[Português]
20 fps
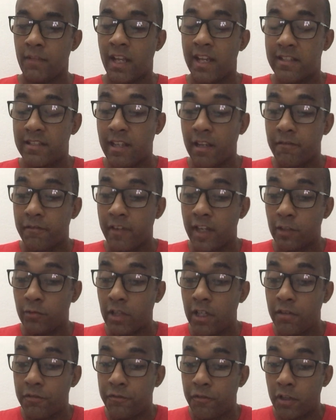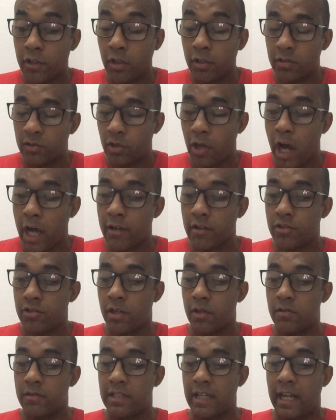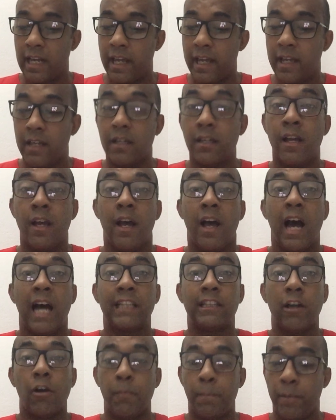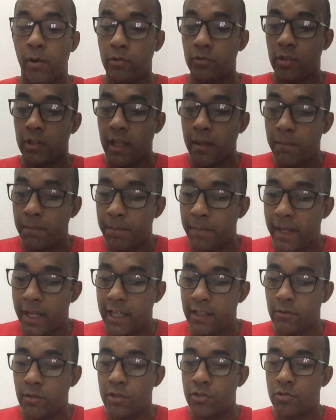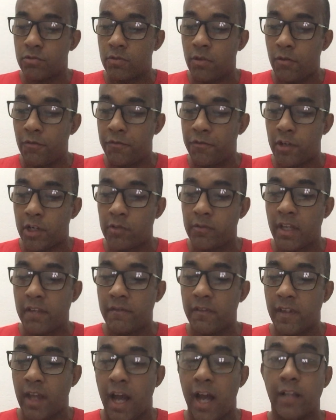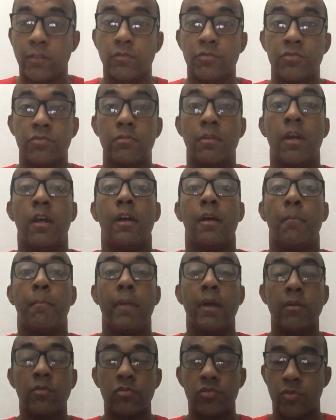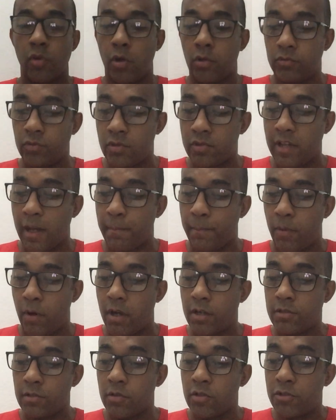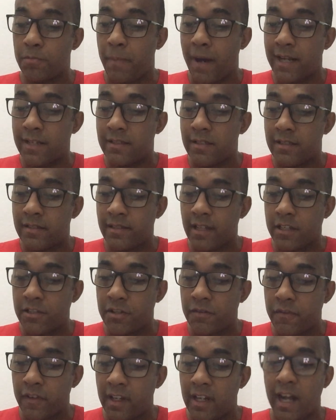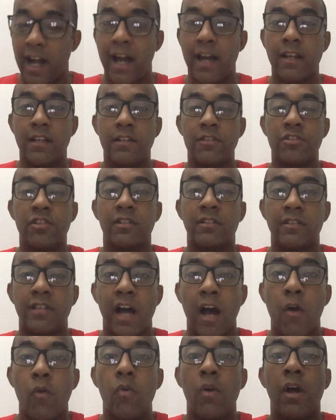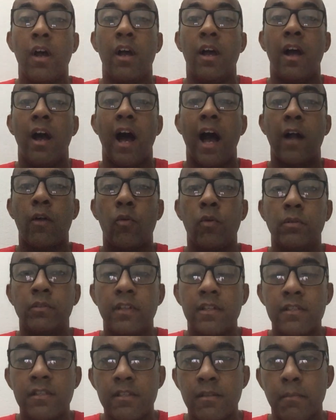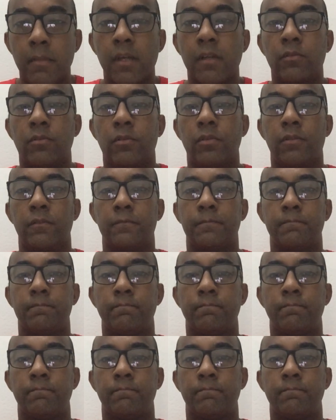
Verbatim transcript: Esse evento ele foi notório em Jerusalém, a tal ponto que Pedro e João foram enviados pelos outros apóstolos para se certificarem de tal acontecimento.